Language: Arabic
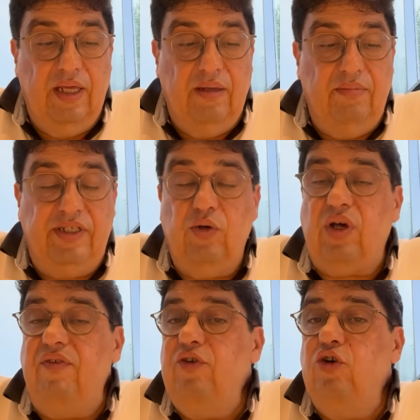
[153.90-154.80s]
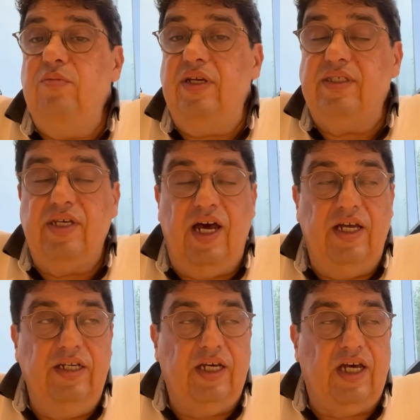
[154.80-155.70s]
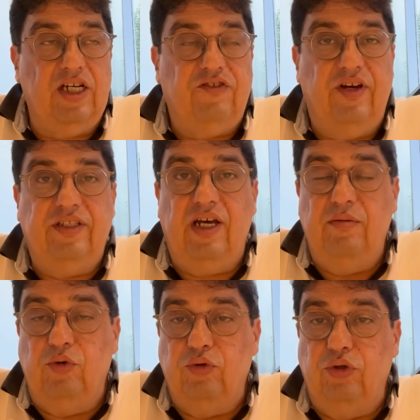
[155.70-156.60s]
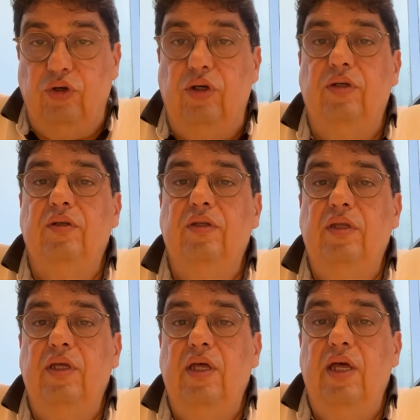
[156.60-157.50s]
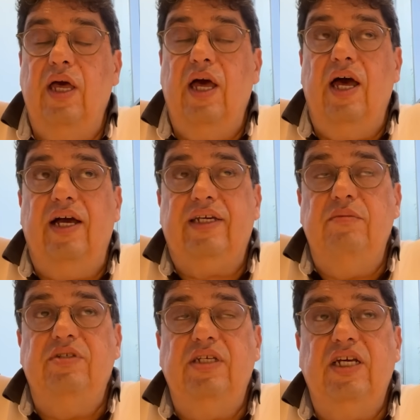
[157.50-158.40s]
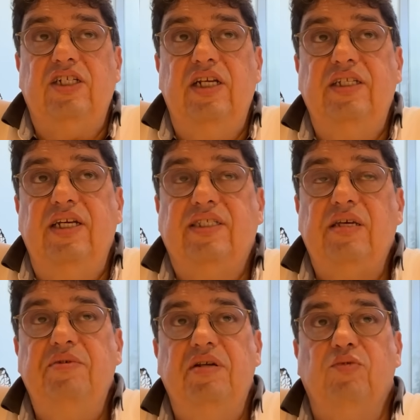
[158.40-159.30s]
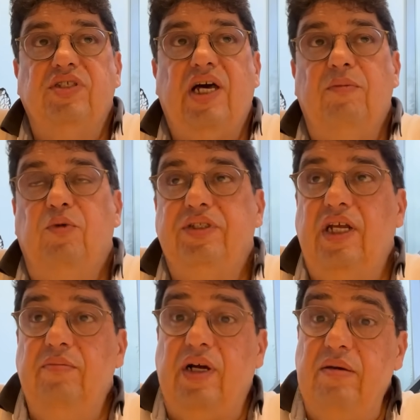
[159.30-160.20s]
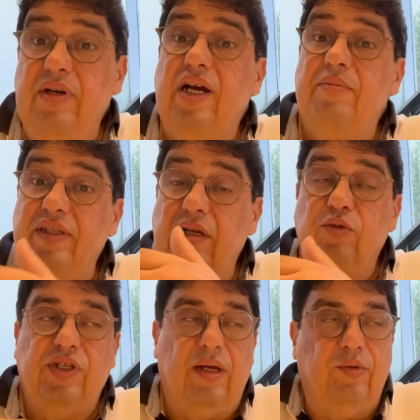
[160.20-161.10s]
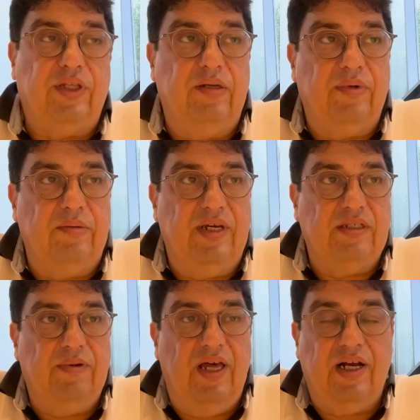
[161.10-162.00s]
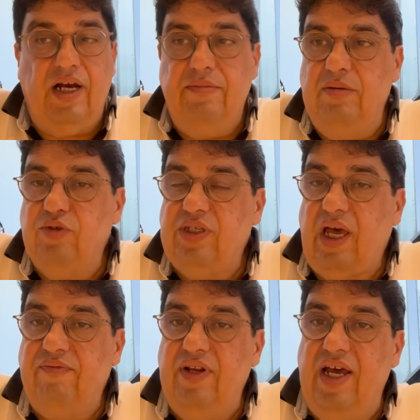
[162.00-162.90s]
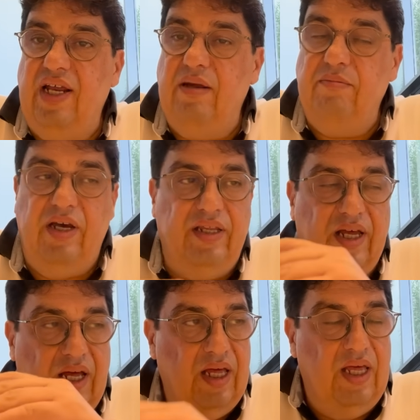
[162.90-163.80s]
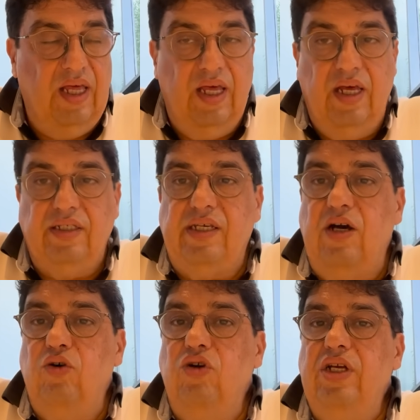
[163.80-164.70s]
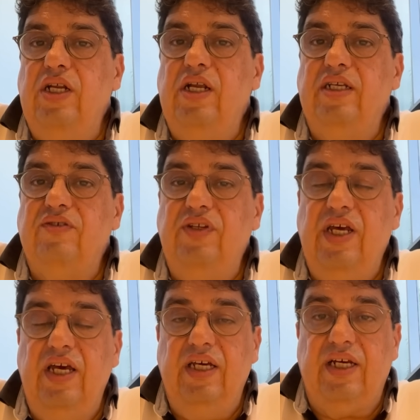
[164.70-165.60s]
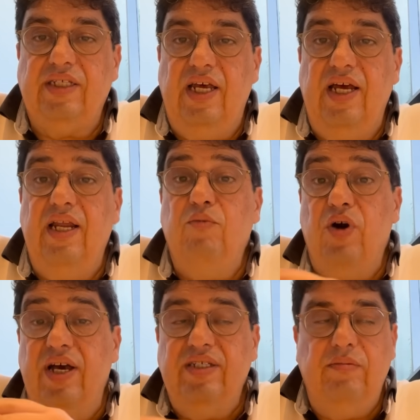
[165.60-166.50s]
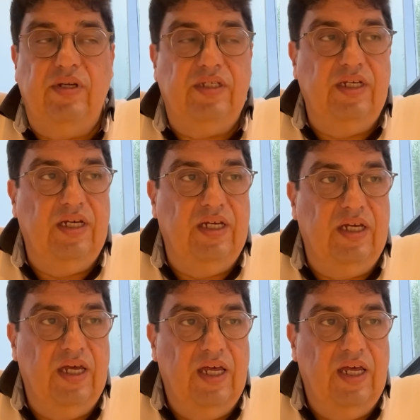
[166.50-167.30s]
ما تيوقع فيهم حتى نقاش في هذا الموضوع حكيم زياش الذي ينتمي للمنتخب الوطني المغربي رغم ان المنتخب الوطني المغربي اصبح رابع منتخب في العالم بعد تأهله الى نصف نهائي كاس العالم وهزيمته